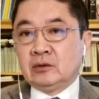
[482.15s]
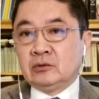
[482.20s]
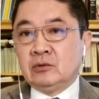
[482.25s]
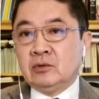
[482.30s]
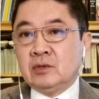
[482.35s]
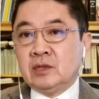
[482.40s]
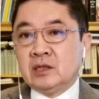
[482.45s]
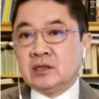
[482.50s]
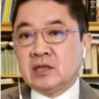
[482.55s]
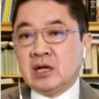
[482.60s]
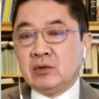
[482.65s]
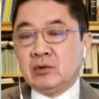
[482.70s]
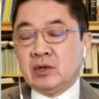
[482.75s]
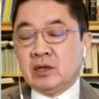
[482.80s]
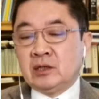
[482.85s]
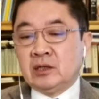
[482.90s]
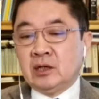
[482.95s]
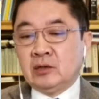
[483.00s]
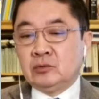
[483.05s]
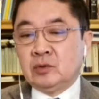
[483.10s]
中俄战略
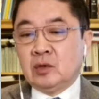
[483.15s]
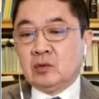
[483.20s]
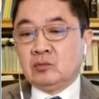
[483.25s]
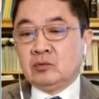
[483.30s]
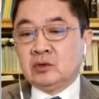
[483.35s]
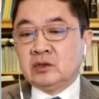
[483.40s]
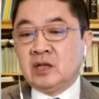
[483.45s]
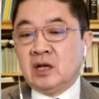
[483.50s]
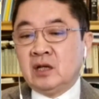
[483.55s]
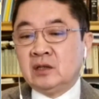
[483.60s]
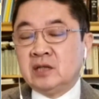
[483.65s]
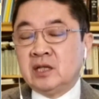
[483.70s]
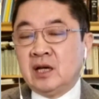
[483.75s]
合作无上